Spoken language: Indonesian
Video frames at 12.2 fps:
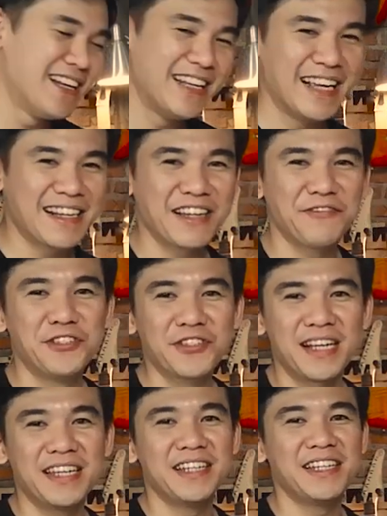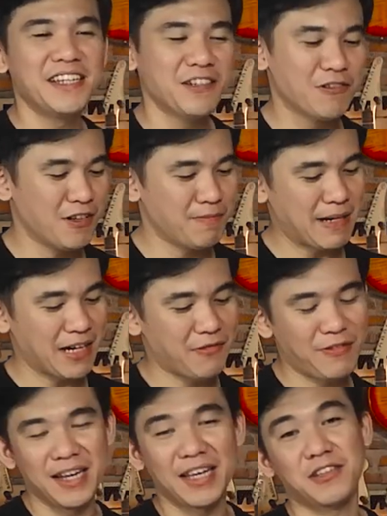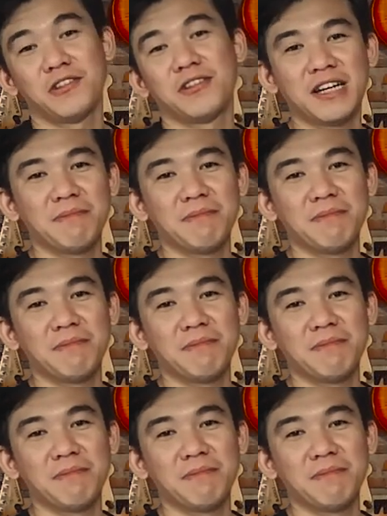Dan review kali ini gue pakai Valeton